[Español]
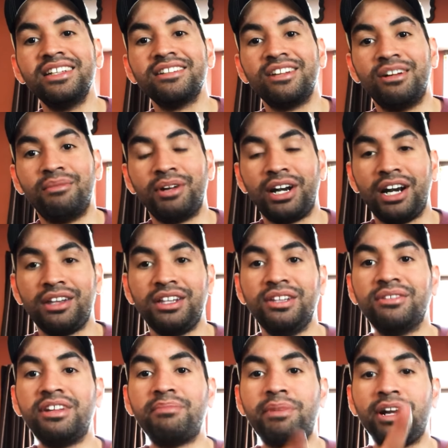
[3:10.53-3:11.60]
Se lo amarré a la
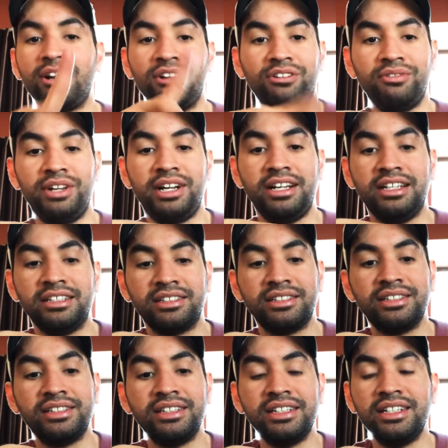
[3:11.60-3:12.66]
cintura para que lo tuviera ahí.
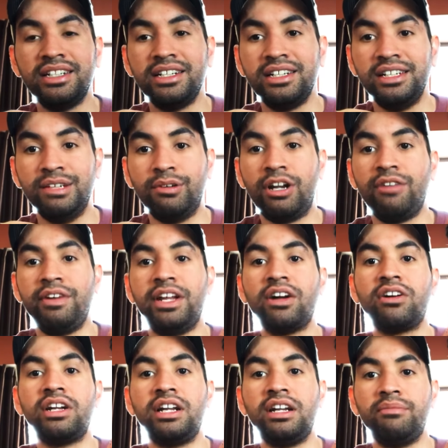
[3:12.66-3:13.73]
Y bueno, viene
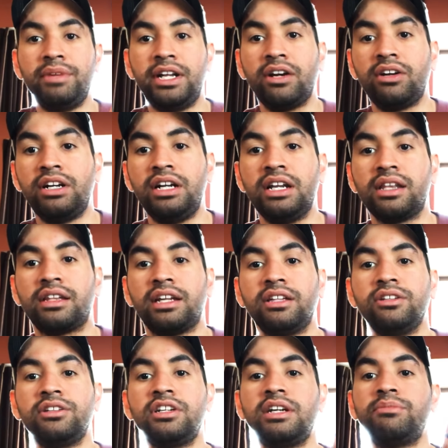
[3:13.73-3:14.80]
con el, viene con el
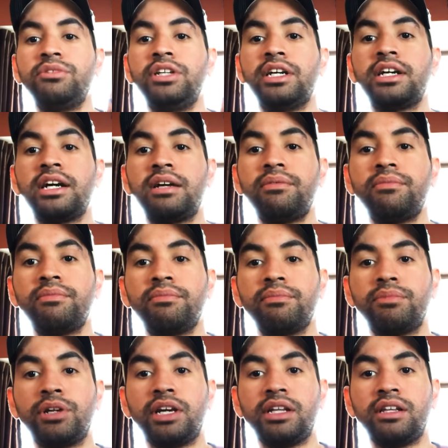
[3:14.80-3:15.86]
estando la muñeca,
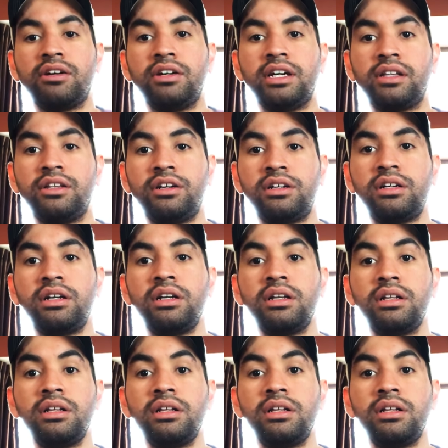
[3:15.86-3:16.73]
porque es de colección.